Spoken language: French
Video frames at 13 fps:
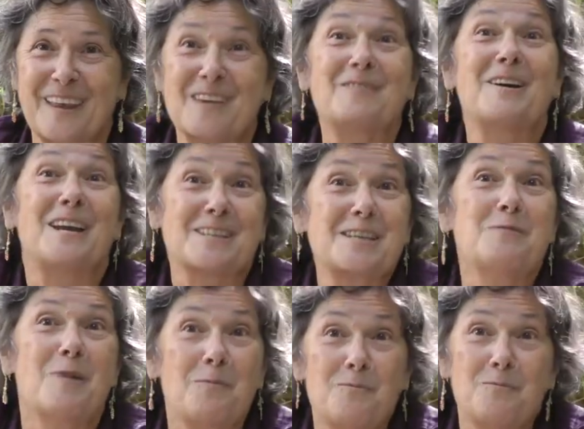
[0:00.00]
Et voilà, ce qui
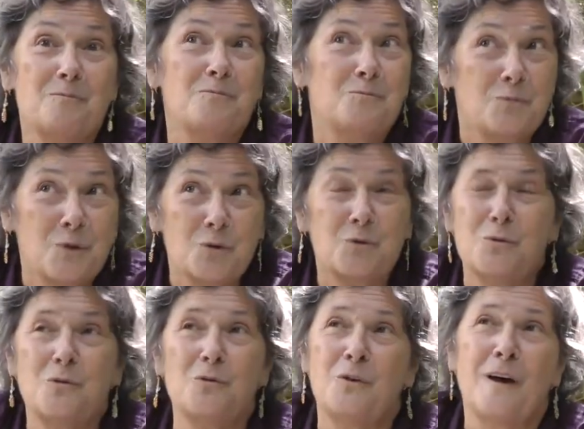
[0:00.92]
m'a
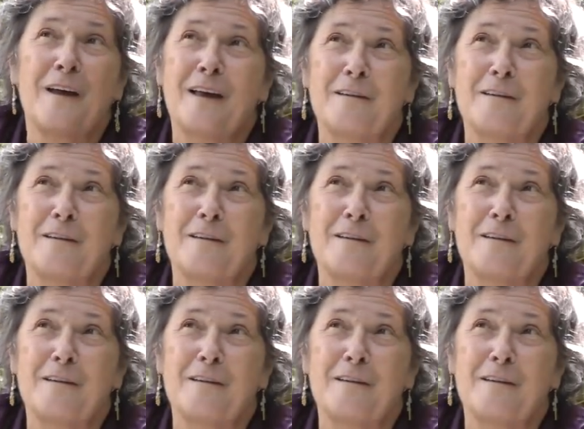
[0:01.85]
beaucoup,